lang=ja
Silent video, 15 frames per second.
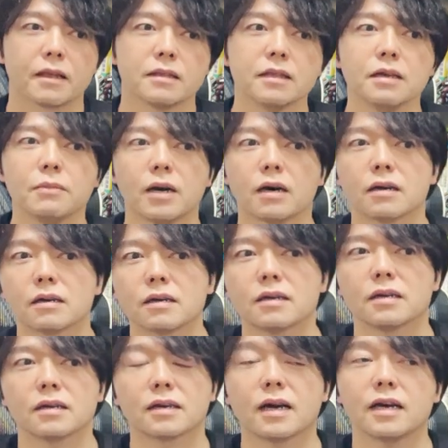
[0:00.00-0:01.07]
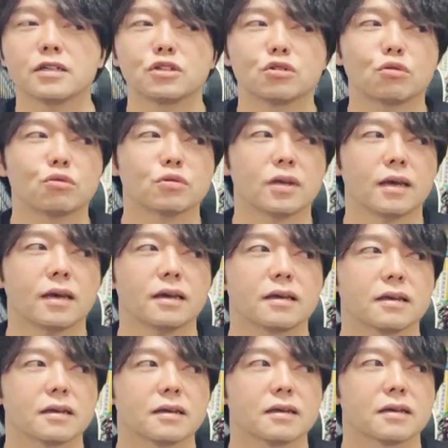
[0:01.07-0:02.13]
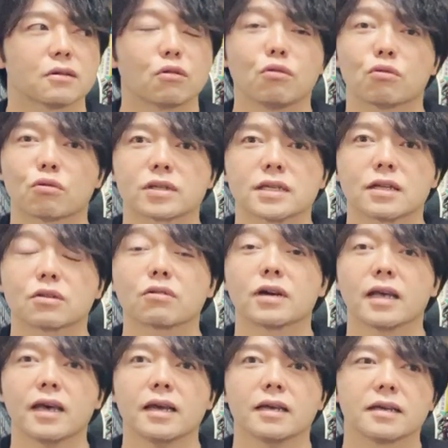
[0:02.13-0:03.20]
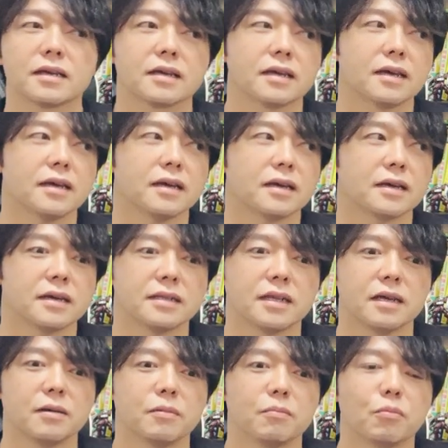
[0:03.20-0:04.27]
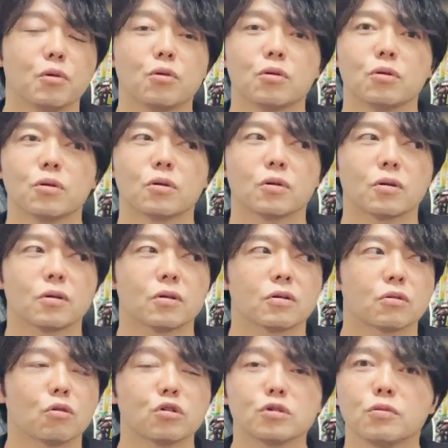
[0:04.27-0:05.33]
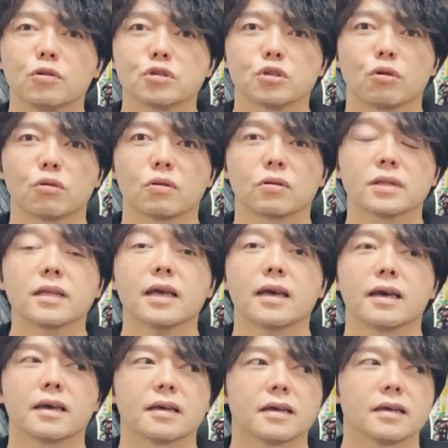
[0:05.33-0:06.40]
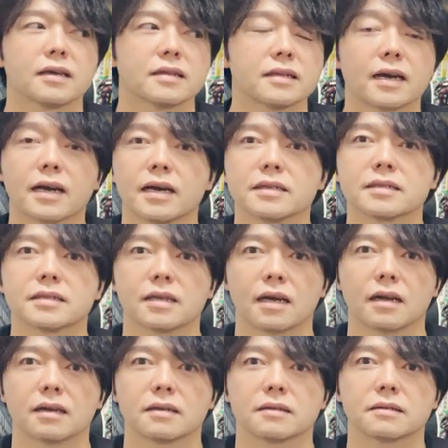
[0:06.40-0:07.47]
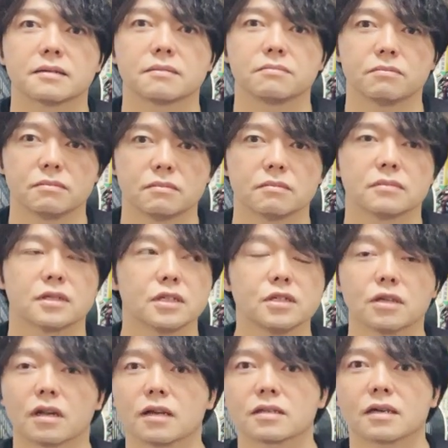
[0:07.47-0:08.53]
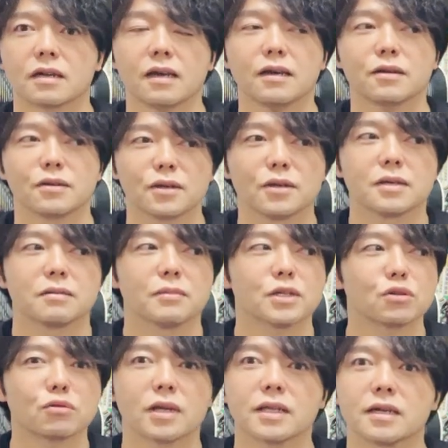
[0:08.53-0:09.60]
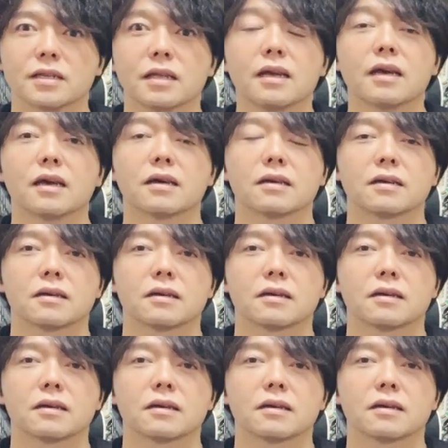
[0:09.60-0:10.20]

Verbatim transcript: でまあ、えー、外相で河野さんとかね、えー、で防国防省で高市さん、うん、いいんじゃないですかね、まあ、その辺りで、